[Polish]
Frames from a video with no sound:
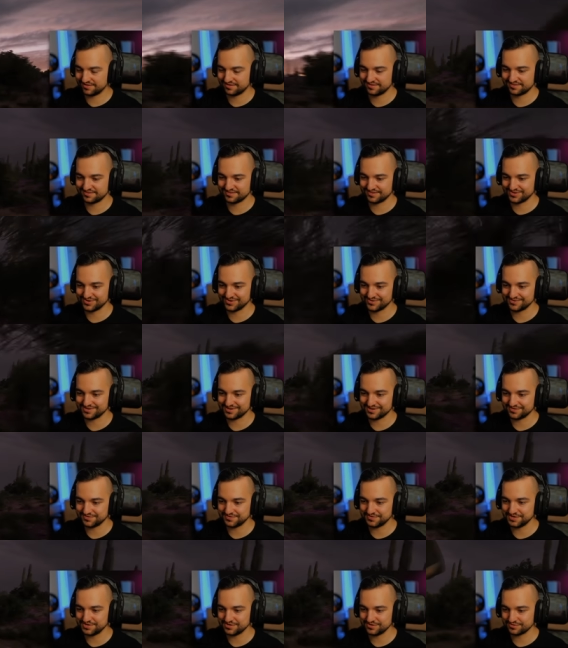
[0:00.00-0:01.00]
z tą
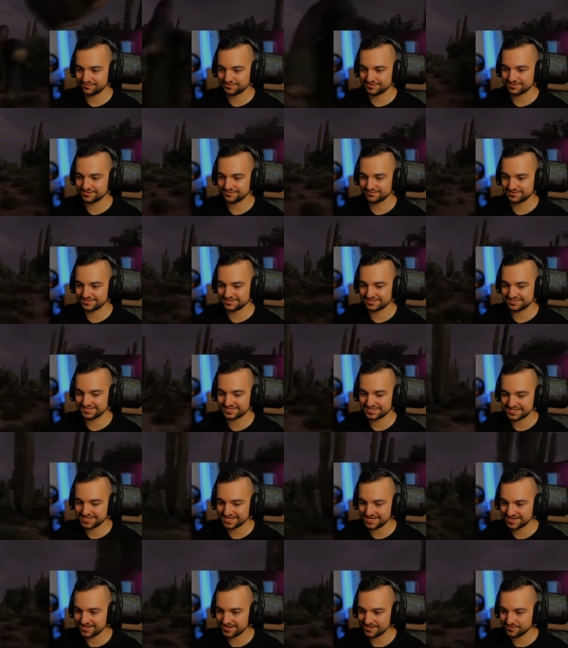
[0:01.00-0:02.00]
grafiką, z tą
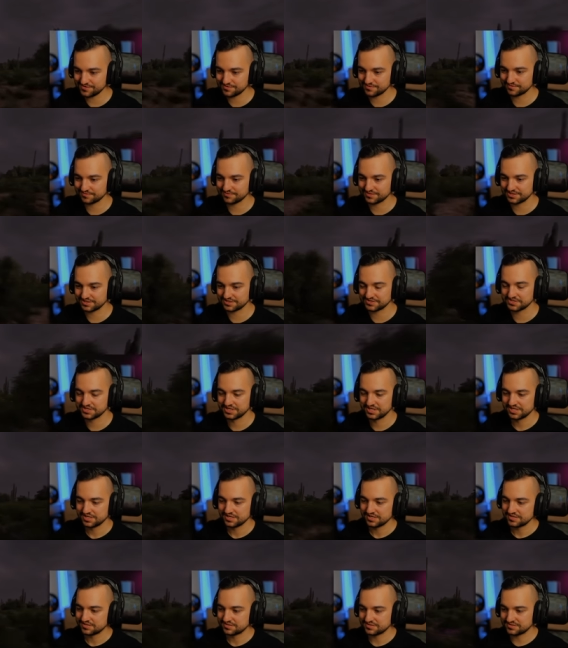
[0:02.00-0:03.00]
scenerią, wiesz,
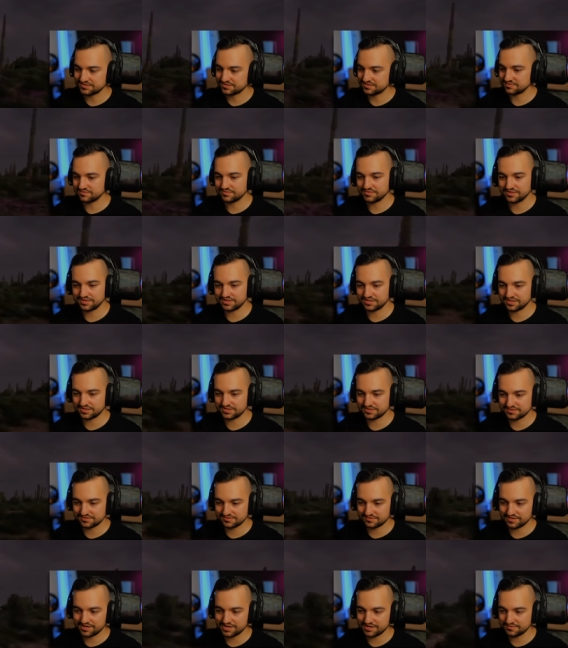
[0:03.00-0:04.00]
z tymi
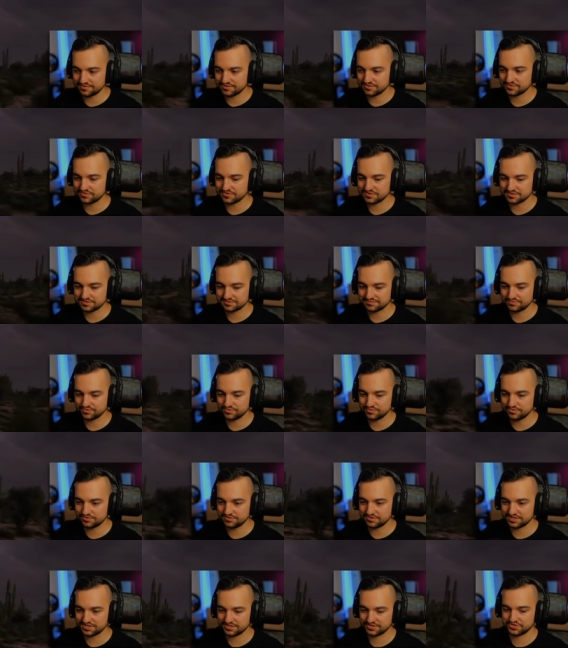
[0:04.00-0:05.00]
teksturami, które są
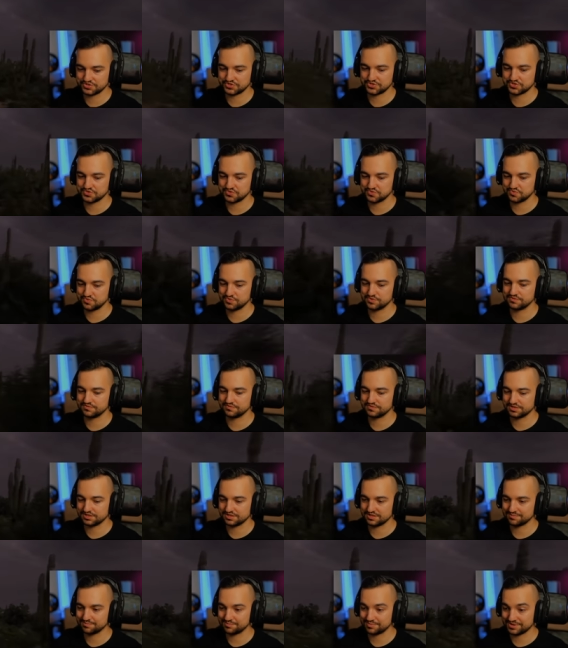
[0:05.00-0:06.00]
ultra
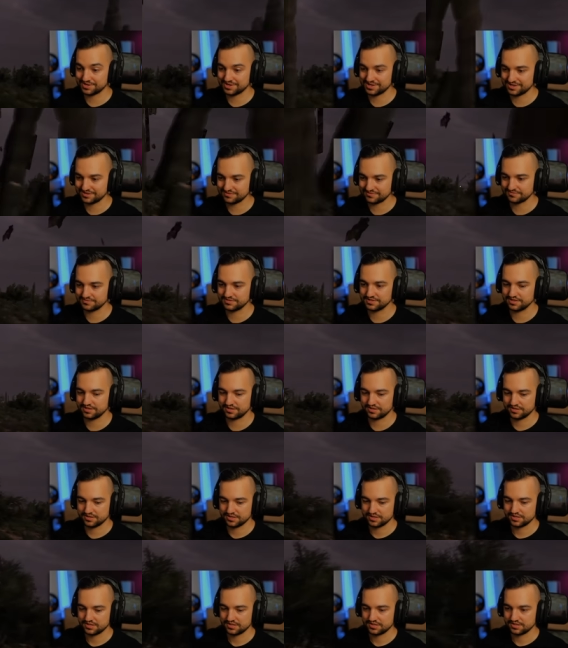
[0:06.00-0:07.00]
szczegółowe, naprawdę.
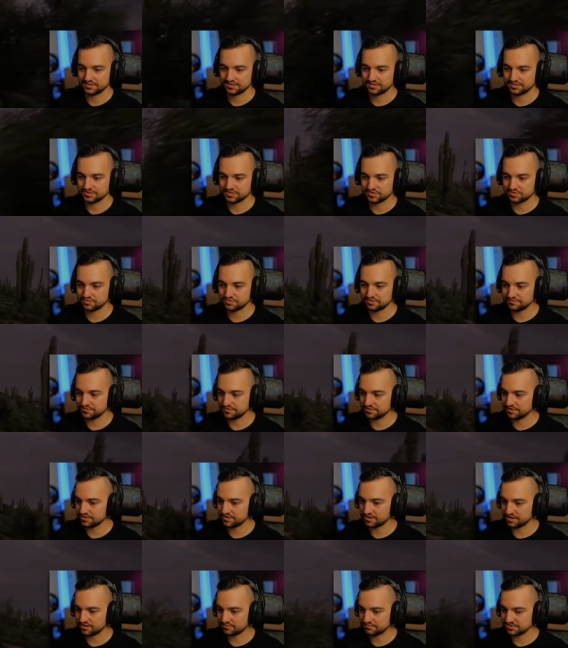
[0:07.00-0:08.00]
Tekstury
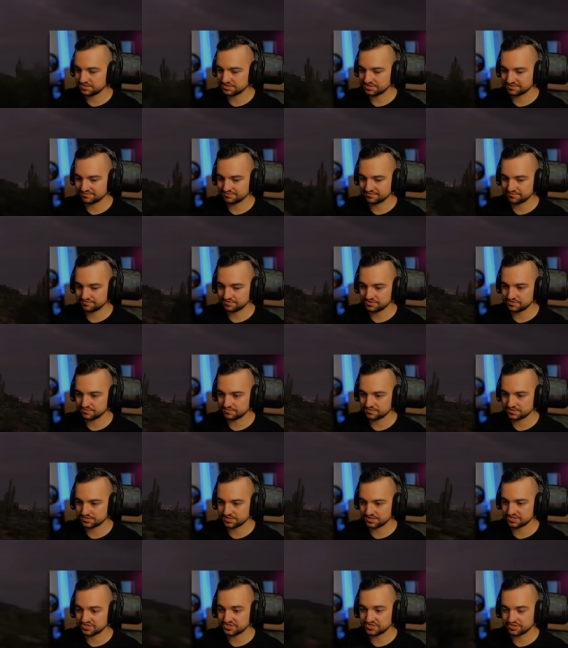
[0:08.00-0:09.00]
wyglądają niesamowicie,
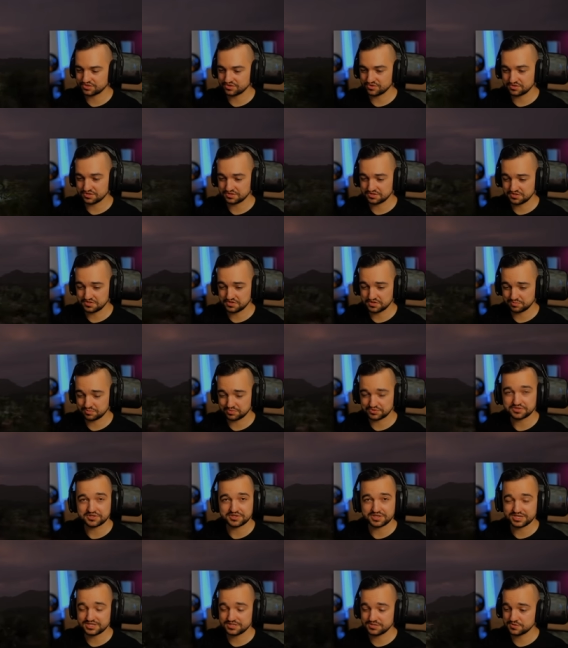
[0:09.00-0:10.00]
wystarczy trochę tylko
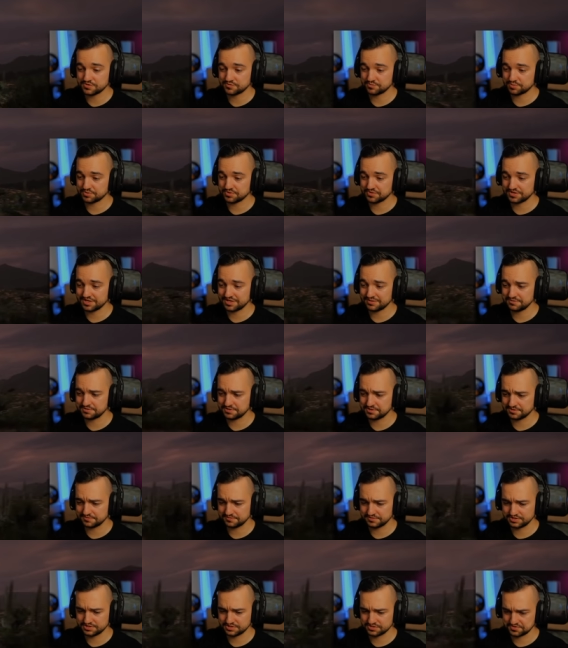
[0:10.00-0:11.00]
podkręcić w programie
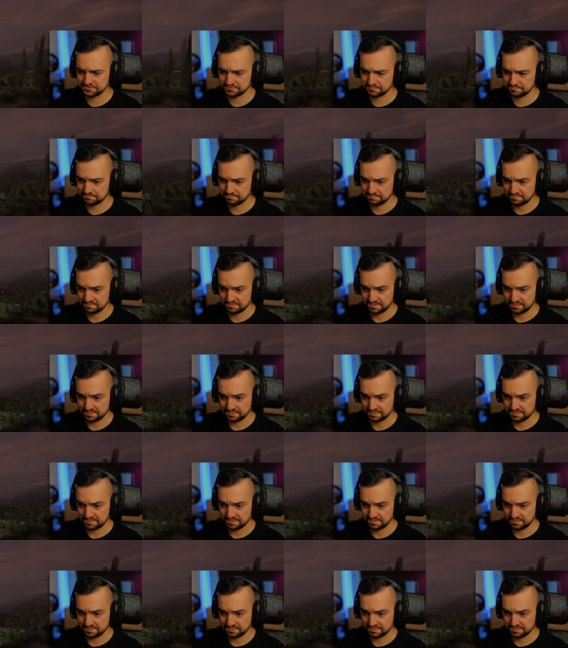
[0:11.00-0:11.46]
graficznym.